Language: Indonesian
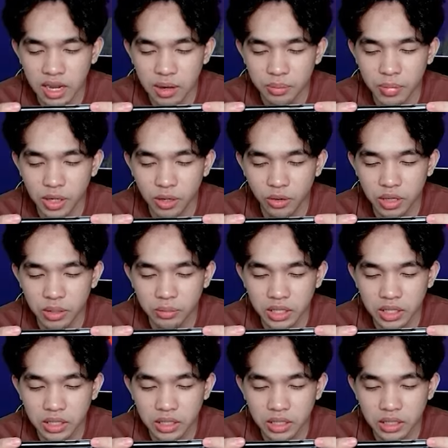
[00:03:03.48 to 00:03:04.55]
terkapar golem
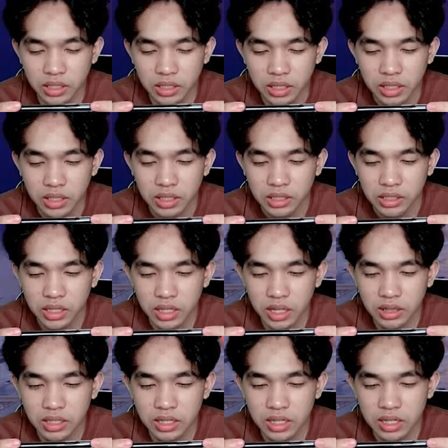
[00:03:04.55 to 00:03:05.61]
kita ya
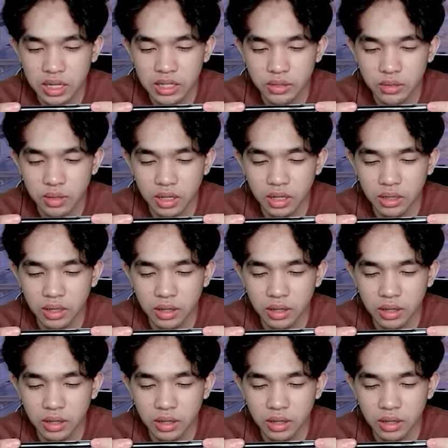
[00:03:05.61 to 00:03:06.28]
ternyata dia langsung